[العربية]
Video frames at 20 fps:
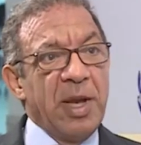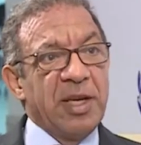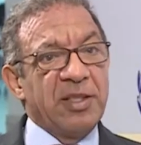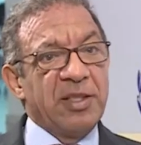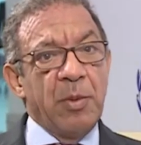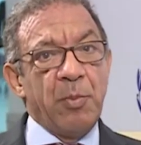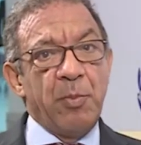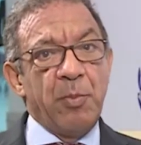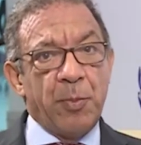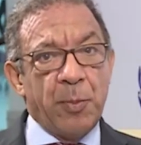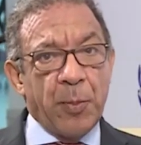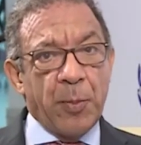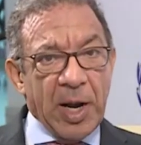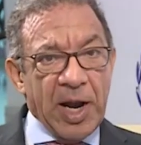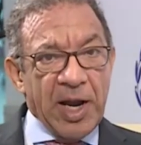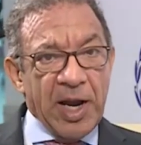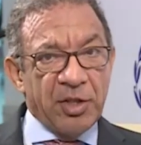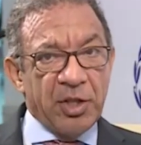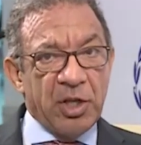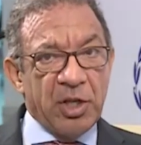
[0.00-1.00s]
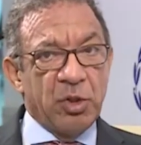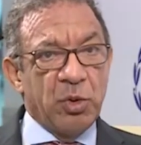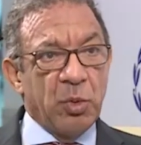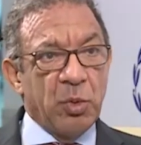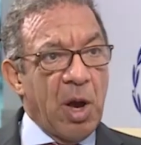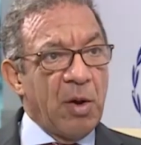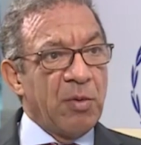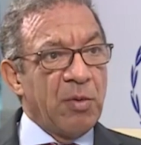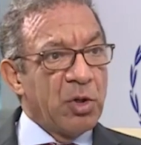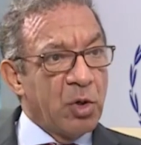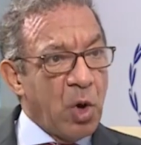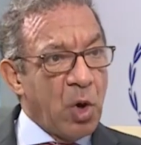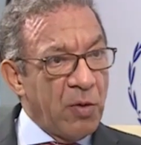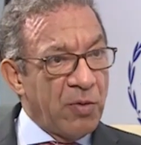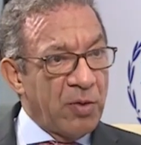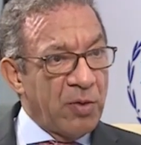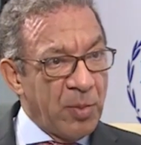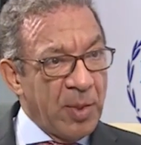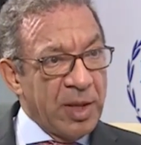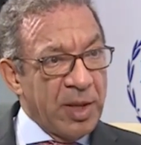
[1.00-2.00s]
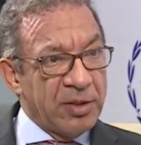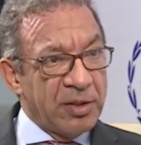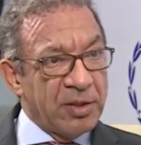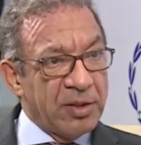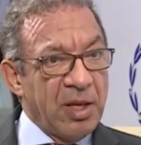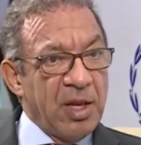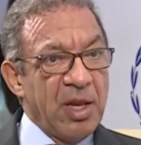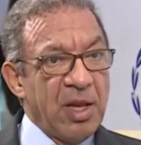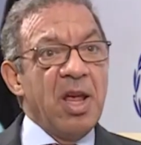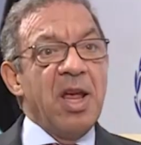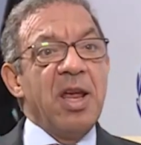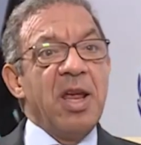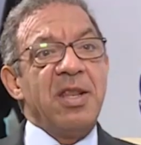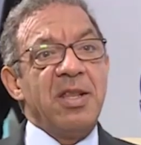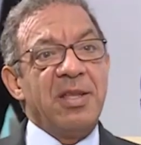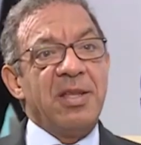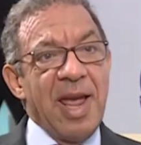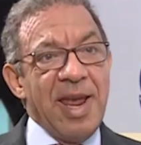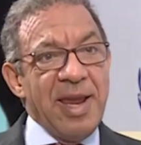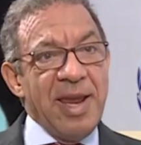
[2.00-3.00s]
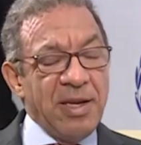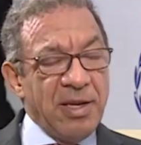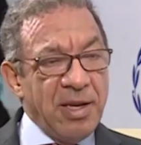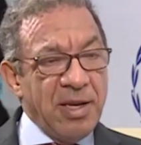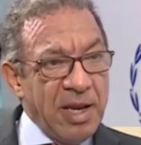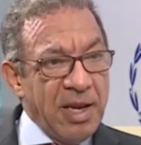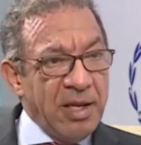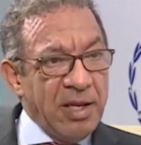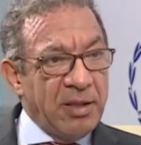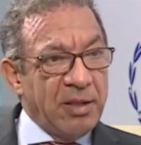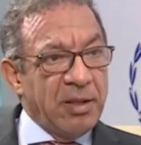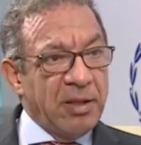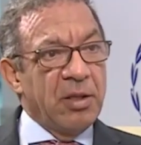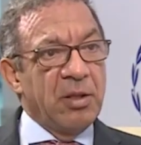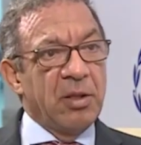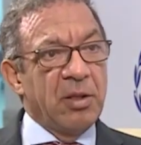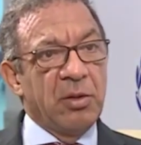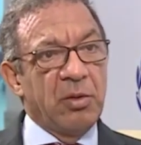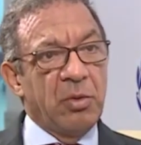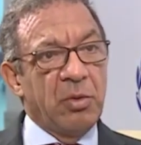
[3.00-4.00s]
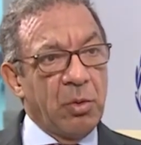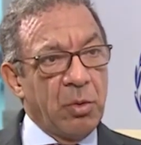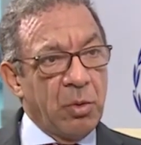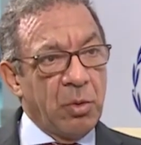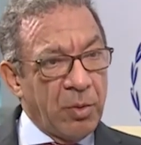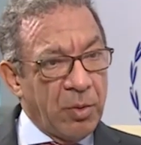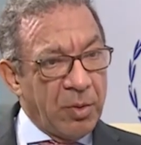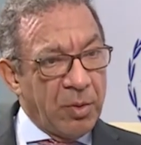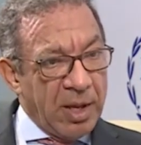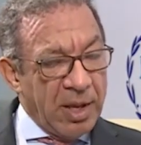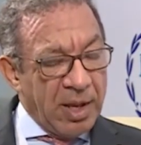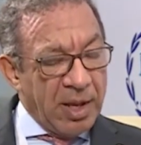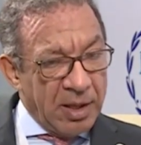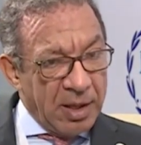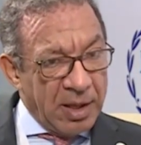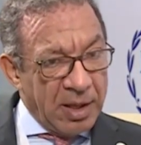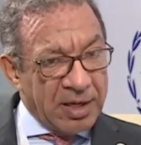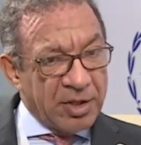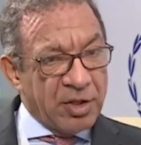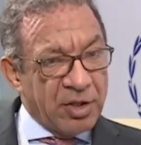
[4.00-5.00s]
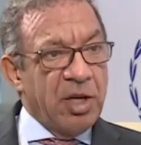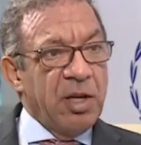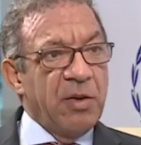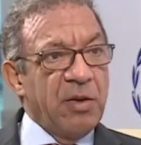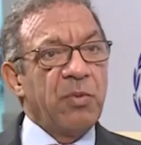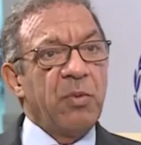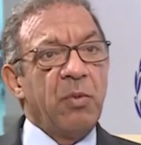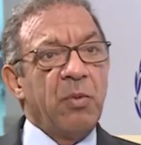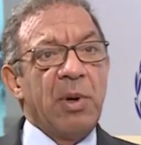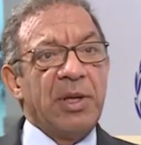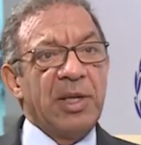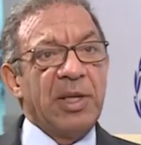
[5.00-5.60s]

القادم فالوقت ليس في صالحنا بل بالأحرى ليس لدينا وقت